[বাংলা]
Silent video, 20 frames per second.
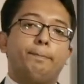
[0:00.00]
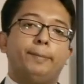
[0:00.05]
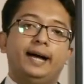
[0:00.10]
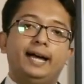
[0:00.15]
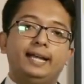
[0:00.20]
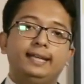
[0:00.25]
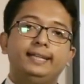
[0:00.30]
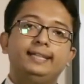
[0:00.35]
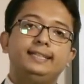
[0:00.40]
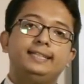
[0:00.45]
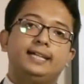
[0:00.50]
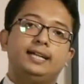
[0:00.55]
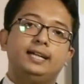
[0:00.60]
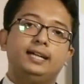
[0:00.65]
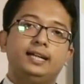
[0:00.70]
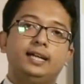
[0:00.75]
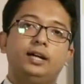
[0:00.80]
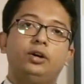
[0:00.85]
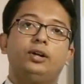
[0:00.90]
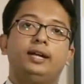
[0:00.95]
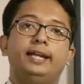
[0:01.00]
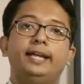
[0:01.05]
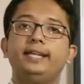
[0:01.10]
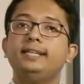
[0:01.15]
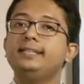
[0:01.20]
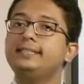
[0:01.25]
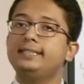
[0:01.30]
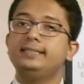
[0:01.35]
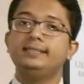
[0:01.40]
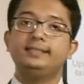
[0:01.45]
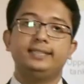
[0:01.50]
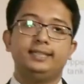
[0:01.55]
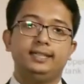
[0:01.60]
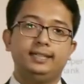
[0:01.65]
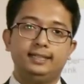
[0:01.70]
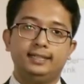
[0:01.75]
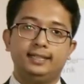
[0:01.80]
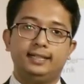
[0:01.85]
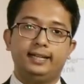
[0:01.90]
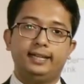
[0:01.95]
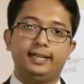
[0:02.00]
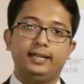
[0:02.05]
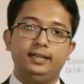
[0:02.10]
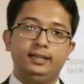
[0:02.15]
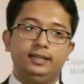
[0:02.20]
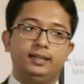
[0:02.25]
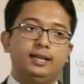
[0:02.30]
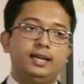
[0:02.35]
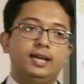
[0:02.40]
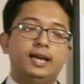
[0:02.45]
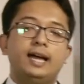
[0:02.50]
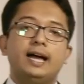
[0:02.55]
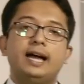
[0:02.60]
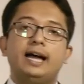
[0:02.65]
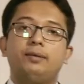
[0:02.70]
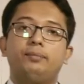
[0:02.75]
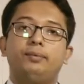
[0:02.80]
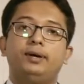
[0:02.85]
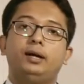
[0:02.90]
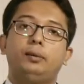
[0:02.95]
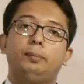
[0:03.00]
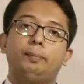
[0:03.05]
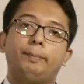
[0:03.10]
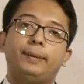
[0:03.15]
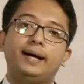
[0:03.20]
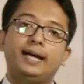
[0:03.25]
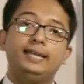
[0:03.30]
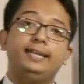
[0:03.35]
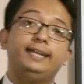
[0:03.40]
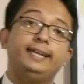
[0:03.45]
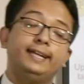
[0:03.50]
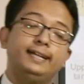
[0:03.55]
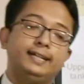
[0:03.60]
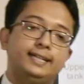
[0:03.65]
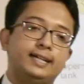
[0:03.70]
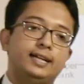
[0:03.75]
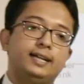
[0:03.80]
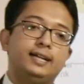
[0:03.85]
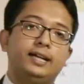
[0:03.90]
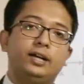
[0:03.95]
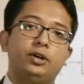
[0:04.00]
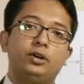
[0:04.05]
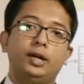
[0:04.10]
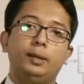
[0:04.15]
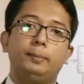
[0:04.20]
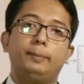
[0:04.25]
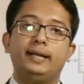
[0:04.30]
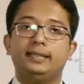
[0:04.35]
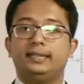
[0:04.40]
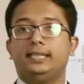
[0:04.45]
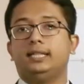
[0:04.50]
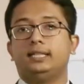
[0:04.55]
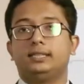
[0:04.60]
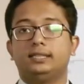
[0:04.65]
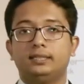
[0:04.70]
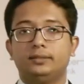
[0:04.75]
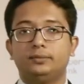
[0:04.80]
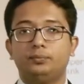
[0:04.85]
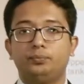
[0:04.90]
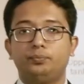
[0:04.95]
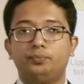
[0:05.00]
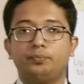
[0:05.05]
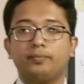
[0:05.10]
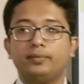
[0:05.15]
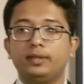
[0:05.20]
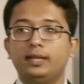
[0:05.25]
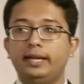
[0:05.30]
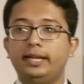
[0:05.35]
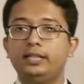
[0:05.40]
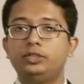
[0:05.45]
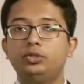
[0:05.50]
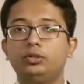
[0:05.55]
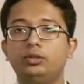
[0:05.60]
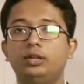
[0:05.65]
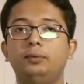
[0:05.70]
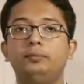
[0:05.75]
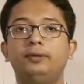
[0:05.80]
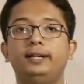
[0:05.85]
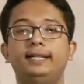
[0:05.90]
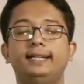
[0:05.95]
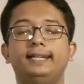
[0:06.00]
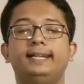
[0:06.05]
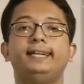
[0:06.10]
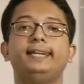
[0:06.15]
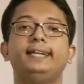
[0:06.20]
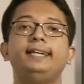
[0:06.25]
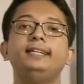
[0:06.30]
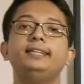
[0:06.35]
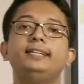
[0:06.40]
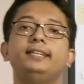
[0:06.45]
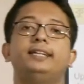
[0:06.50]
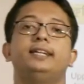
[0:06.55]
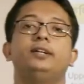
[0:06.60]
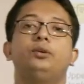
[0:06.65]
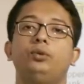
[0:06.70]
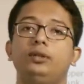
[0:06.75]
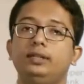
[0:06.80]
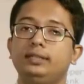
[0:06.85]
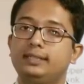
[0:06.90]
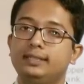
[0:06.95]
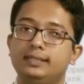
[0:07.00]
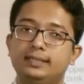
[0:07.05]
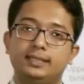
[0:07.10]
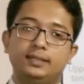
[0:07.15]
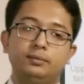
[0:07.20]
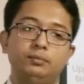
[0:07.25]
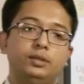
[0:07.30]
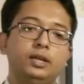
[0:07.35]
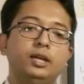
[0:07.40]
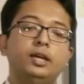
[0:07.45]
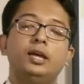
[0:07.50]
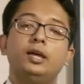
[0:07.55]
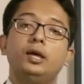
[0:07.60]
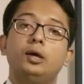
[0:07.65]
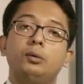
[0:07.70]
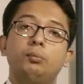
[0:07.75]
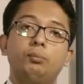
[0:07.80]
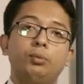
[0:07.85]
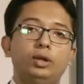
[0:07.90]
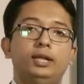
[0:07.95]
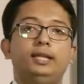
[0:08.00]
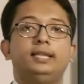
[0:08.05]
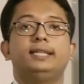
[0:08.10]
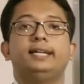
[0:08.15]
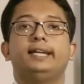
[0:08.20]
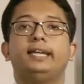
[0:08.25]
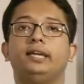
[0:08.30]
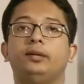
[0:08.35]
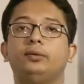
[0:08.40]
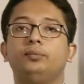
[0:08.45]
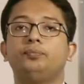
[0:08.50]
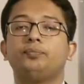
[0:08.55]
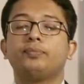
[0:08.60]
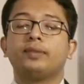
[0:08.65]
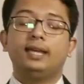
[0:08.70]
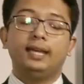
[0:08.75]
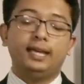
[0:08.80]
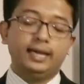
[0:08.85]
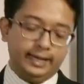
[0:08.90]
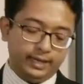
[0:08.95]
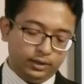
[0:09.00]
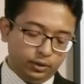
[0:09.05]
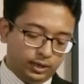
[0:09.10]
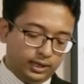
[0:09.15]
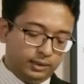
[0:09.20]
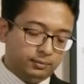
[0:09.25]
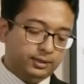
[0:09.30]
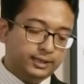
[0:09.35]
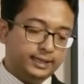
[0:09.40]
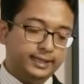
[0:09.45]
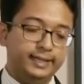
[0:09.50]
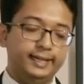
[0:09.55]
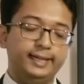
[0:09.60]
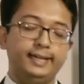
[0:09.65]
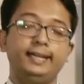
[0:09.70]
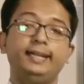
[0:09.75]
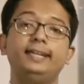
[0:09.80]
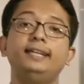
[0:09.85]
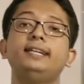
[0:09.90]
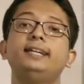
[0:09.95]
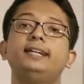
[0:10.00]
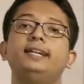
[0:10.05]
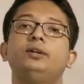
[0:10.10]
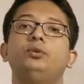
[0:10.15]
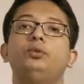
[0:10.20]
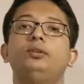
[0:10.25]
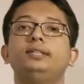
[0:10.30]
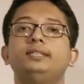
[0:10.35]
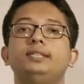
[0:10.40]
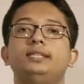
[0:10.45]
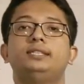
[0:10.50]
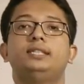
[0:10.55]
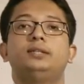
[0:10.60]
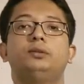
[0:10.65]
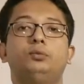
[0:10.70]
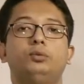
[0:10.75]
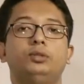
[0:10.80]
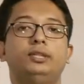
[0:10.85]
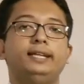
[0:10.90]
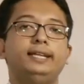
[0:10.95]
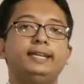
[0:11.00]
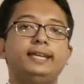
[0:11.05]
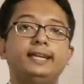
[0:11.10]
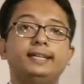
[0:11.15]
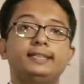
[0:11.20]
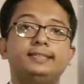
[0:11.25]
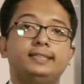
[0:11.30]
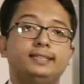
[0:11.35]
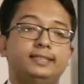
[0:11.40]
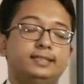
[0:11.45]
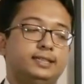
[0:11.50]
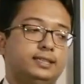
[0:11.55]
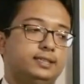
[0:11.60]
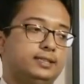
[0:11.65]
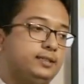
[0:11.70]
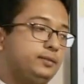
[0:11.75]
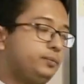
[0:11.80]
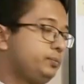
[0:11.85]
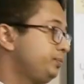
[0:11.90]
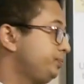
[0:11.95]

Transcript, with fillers: পানি ঠান্ডা করে ইঞ্জিন সিলিন্ডারকে আবার পানিকে ঠান্ডা করে বাতাস এই জন্য আমরা এটাকে ইনডিরেক্ট কুলিং সিস্টেম বলে থাকি এখন আমরা দেখি ইনডিরেক্ট কুলিং সিস্টেমের মধ্যে কি কি জিনিস আছে